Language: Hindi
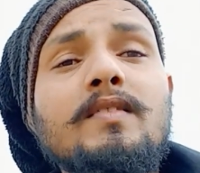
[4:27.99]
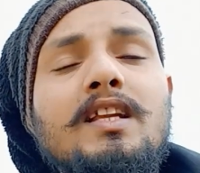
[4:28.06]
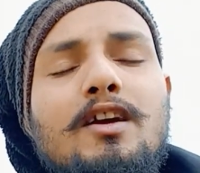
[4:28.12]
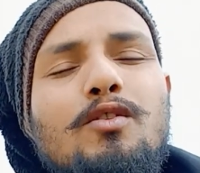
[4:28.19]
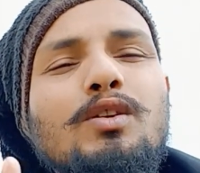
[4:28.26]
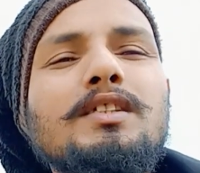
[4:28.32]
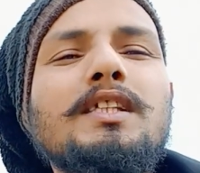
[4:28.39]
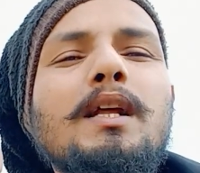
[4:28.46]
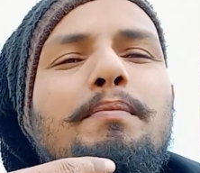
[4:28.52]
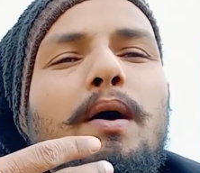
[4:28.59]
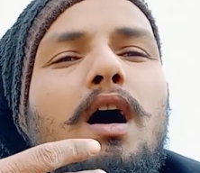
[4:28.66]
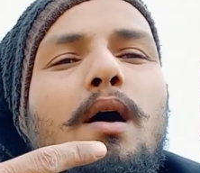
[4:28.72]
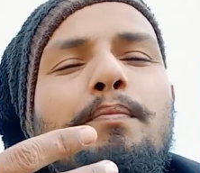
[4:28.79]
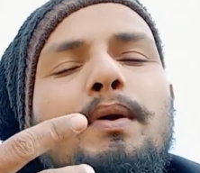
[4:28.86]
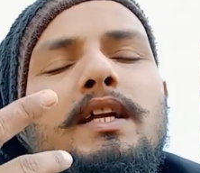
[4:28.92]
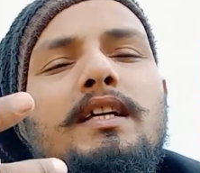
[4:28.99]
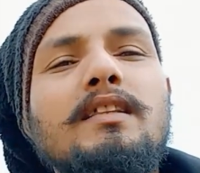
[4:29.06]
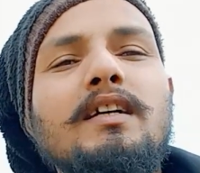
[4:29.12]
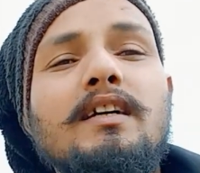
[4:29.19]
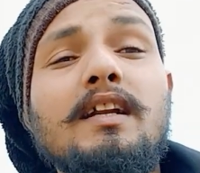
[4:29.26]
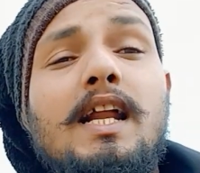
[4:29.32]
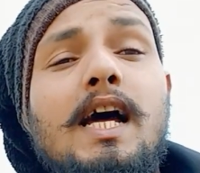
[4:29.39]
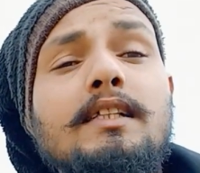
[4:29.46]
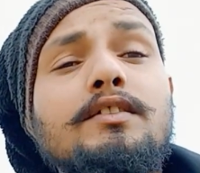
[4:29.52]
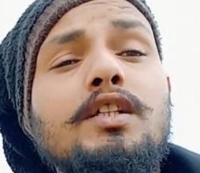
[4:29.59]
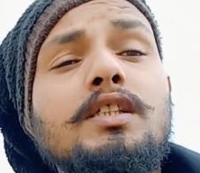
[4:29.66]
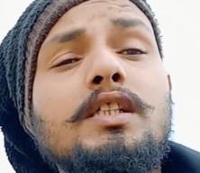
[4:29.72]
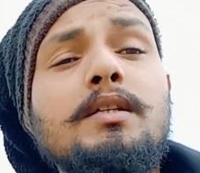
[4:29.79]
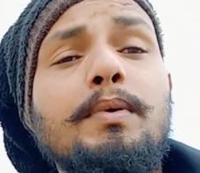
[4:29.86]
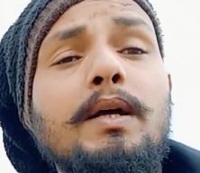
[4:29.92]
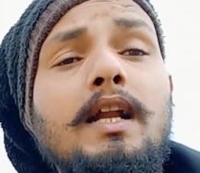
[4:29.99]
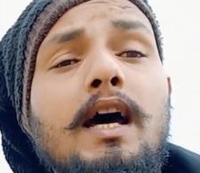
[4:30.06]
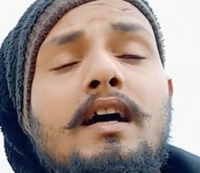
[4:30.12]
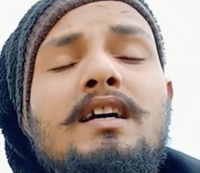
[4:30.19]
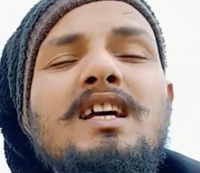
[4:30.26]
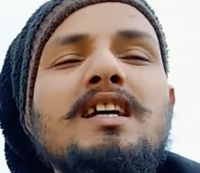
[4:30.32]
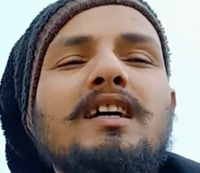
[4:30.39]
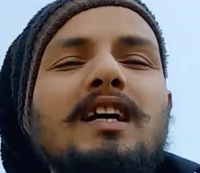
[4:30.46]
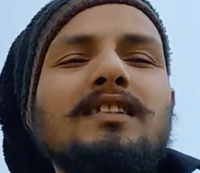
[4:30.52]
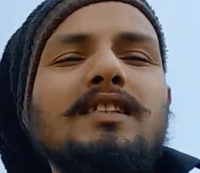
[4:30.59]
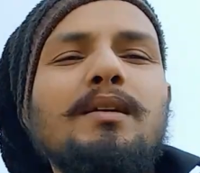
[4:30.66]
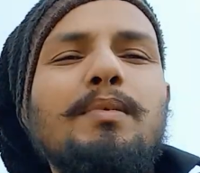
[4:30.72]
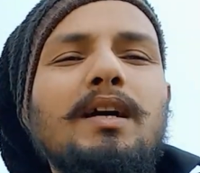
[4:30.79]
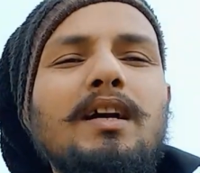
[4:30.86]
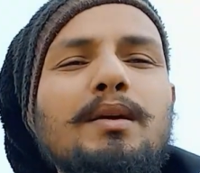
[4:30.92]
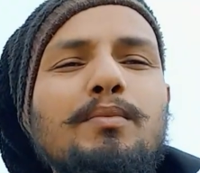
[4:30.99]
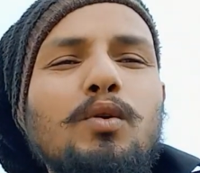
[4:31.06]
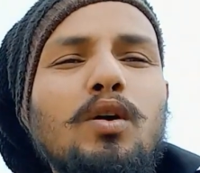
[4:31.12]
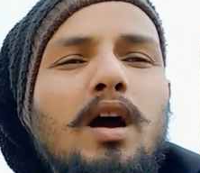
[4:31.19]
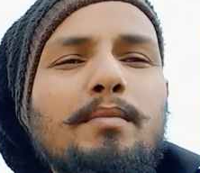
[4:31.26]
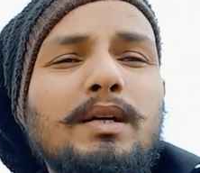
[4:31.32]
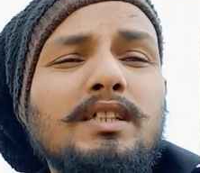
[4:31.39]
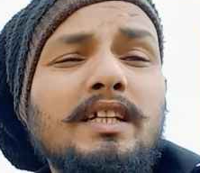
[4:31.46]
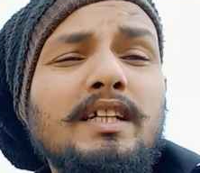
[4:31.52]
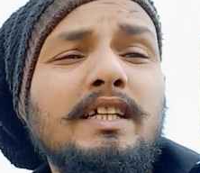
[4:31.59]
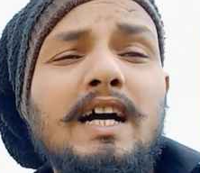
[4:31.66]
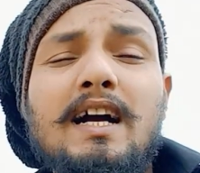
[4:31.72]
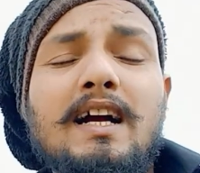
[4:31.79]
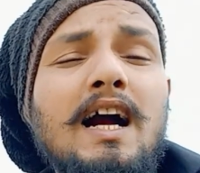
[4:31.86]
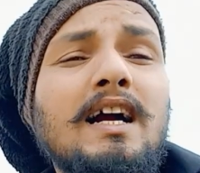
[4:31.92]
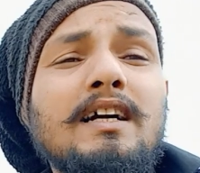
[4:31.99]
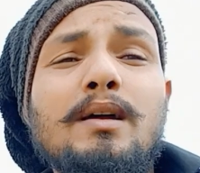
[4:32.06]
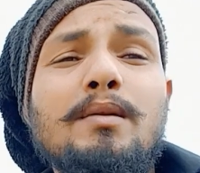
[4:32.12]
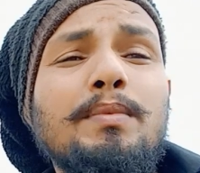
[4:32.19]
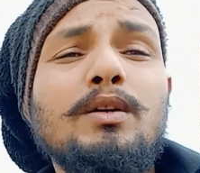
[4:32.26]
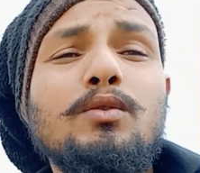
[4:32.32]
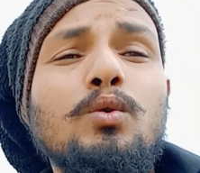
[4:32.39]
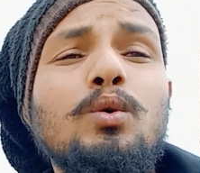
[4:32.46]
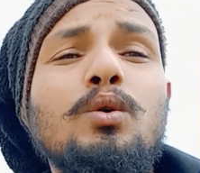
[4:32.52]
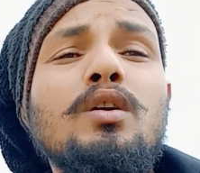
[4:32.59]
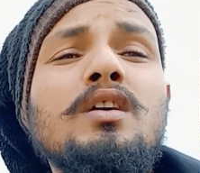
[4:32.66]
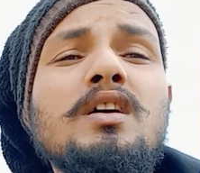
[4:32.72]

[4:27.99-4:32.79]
क्योंकि सिर्फ अपने तक राक्षसी पना खसी बकरी मुर्गा मछली खा खा कर बिल्कुल